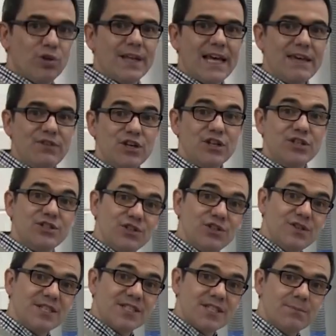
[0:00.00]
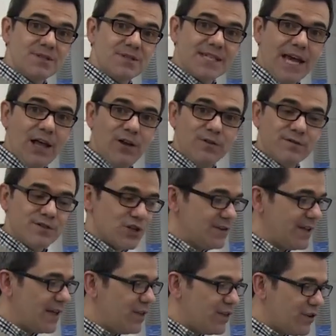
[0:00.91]
lái không. Và câu hỏi chúng
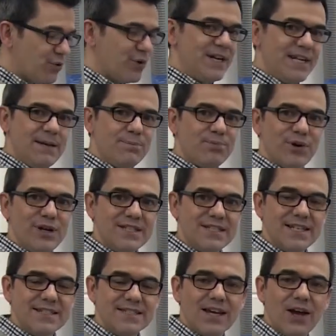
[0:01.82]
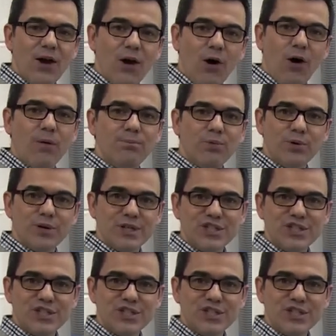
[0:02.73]
tôi muốn có câu trả lời ngay lúc này